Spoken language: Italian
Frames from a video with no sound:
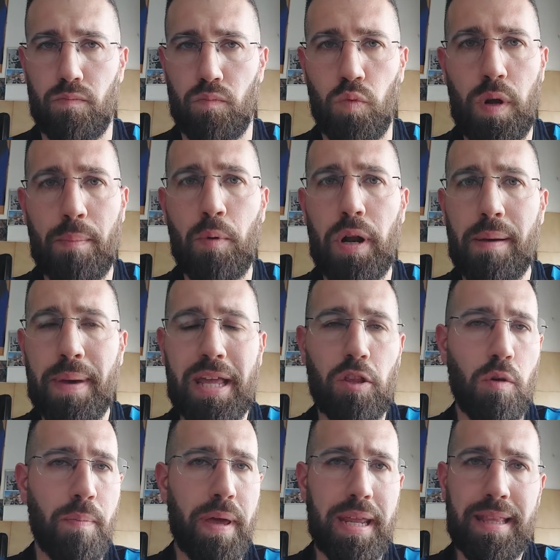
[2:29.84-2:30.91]
un
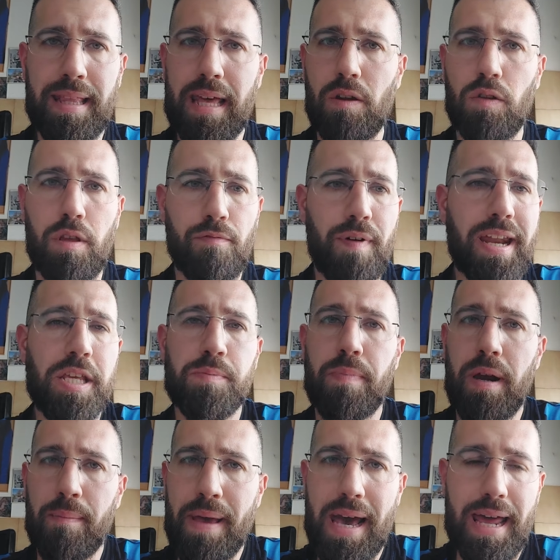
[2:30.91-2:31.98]
abbonamento per intero ti fa
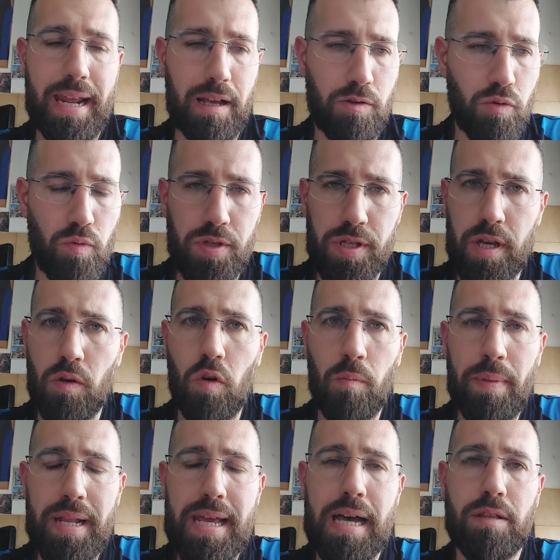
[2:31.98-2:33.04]
risparmiare sul singolo
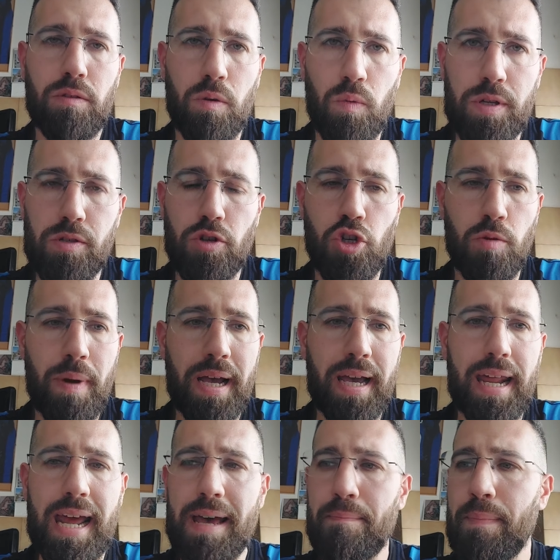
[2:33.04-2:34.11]
biglietto e questo ci
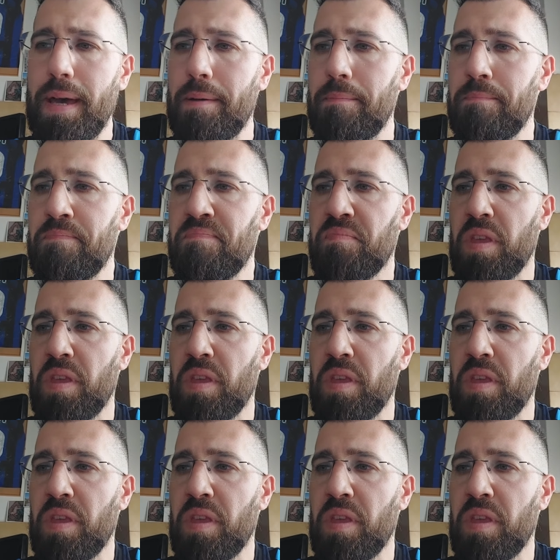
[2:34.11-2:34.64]
mancherebbe,